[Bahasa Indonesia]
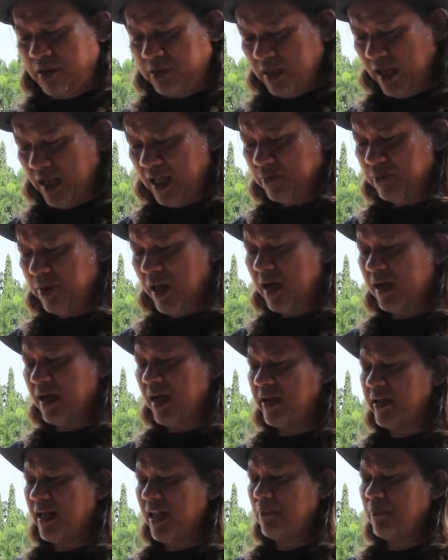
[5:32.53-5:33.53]
Jalan
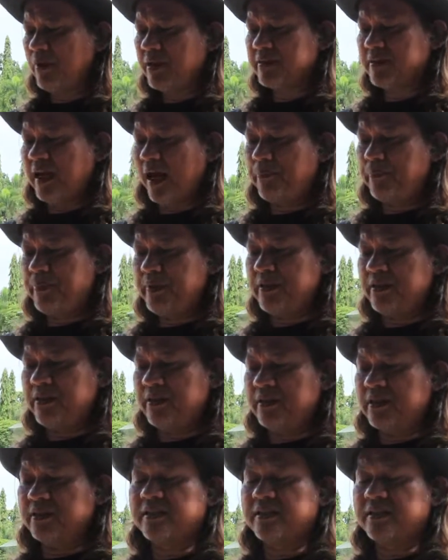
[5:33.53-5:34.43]
Braga dalam kecapi,